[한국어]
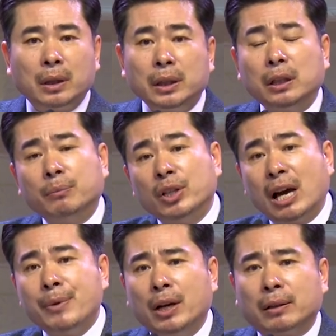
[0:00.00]
이거는
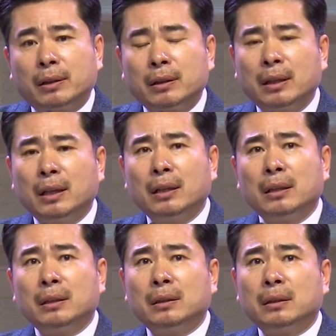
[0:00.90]
뭐냐면
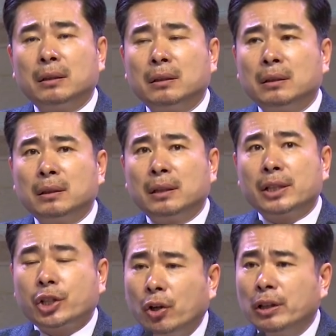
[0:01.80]

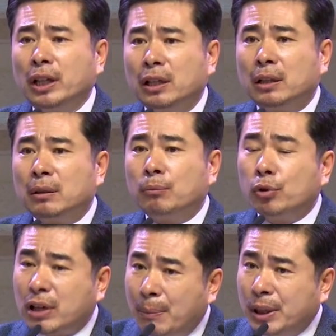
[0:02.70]
손을
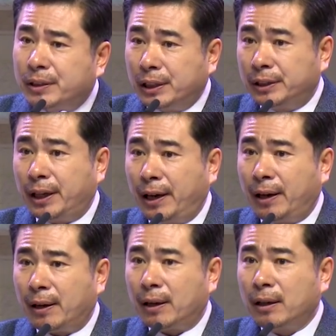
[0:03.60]
물감을 들일
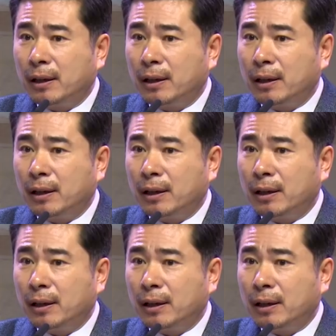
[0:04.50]
때